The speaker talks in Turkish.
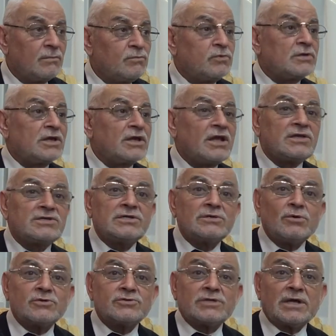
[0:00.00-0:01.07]
Burada kendisini
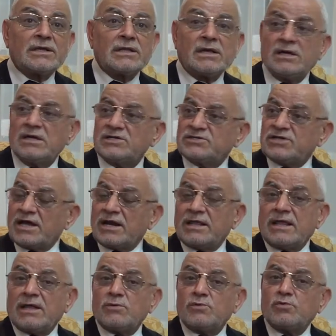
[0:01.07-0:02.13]
gösterdi.
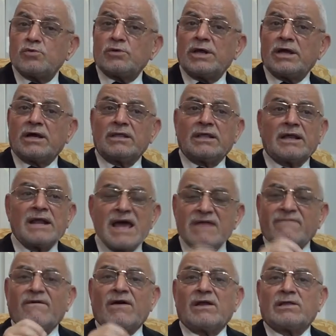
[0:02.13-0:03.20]
Zerreden küreye kadar her
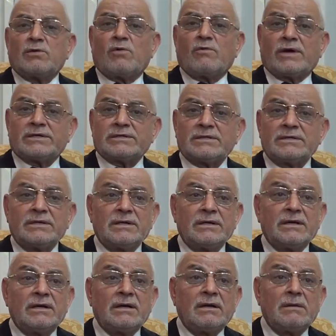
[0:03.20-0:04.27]
varlıkta o var.
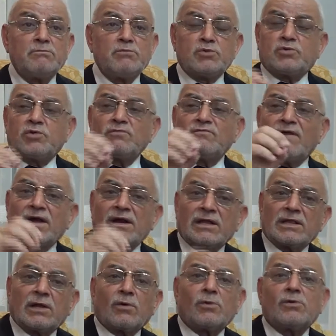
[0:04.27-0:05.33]
Bütün
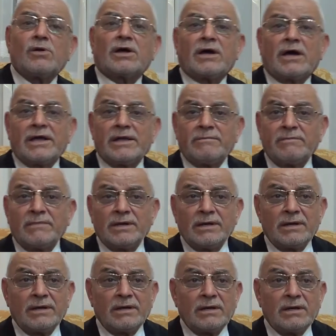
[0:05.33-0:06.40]
varlıklar onunla kayın.
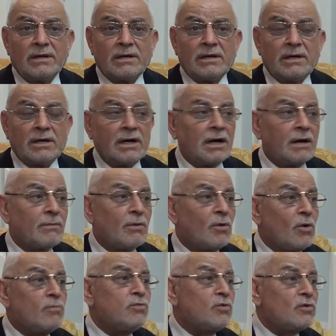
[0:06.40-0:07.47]
Ama
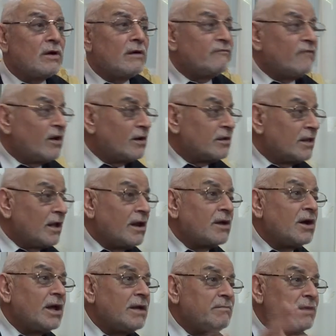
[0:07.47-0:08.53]
o bu varlıklarla
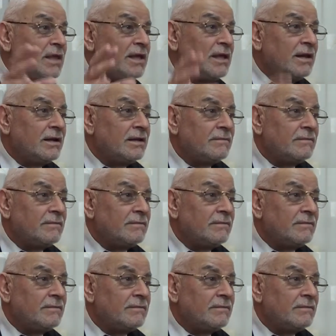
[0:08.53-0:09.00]
kayın değil.